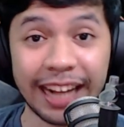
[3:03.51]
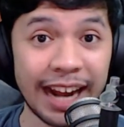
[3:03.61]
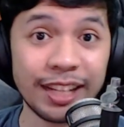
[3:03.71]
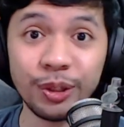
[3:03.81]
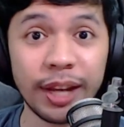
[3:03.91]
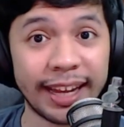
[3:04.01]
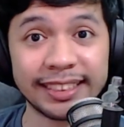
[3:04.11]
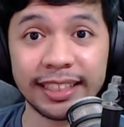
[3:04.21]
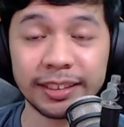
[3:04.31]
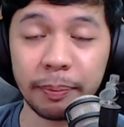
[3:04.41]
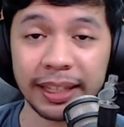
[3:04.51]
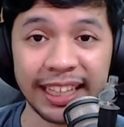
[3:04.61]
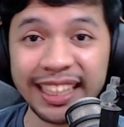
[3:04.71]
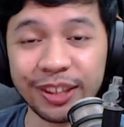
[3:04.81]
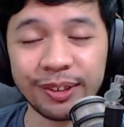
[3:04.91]
Ada juga case yang
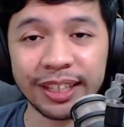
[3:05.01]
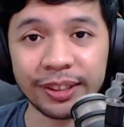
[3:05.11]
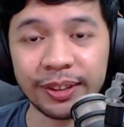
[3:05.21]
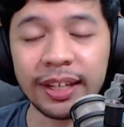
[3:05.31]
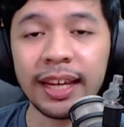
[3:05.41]
seperti itu gitu.